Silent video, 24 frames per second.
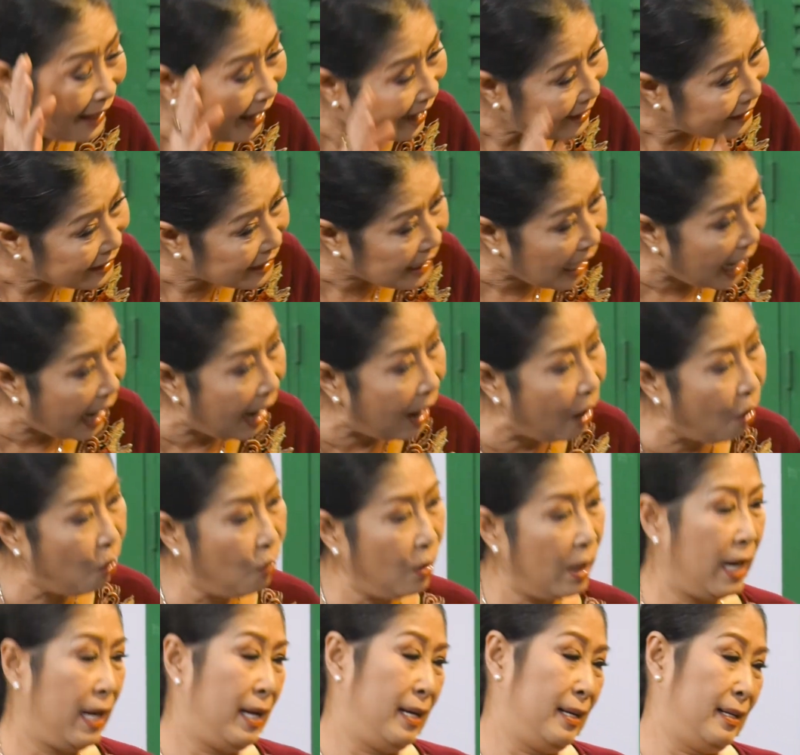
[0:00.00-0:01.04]
tháng
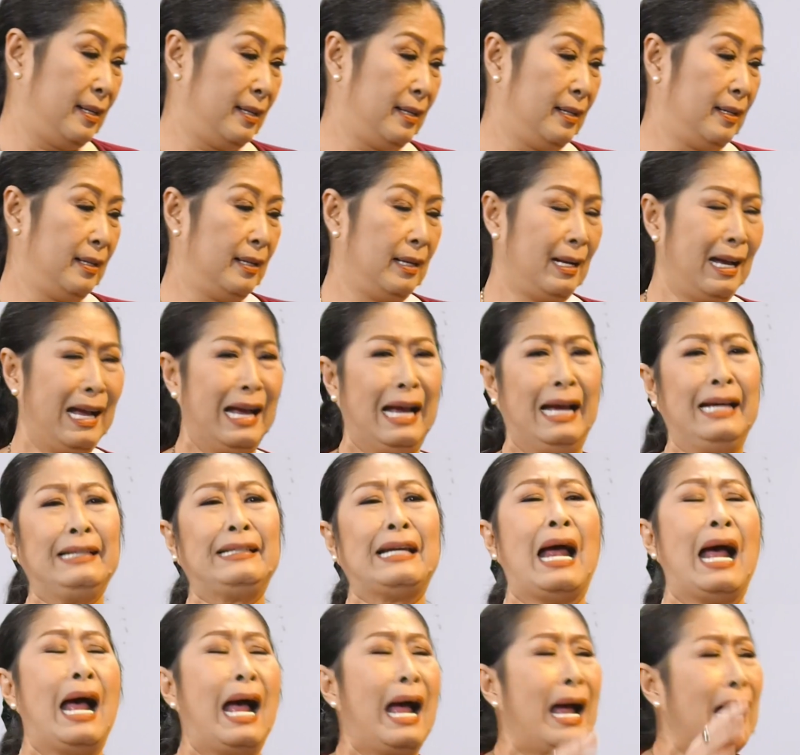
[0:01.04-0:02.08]
sau hả để
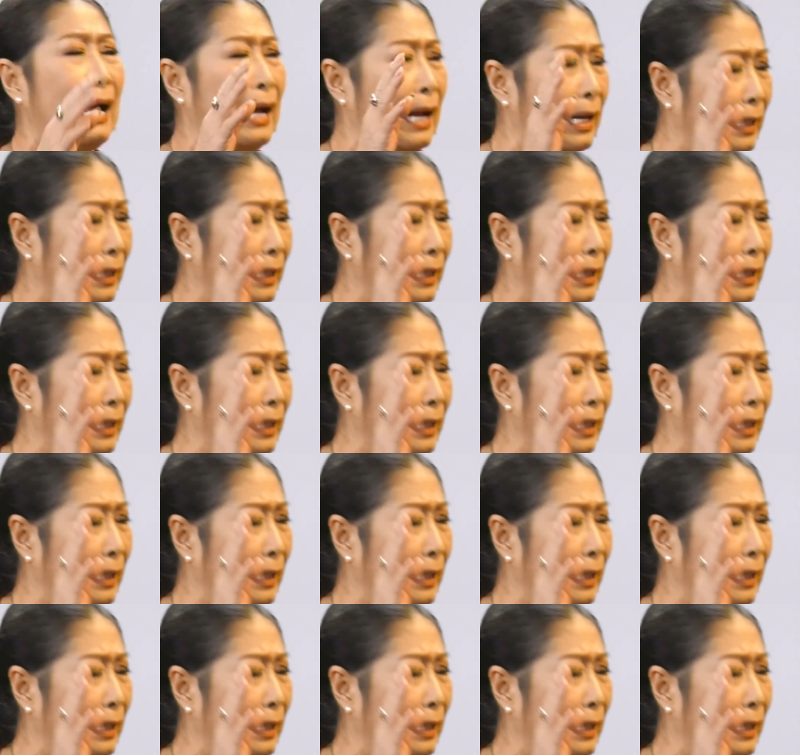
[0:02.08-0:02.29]
trả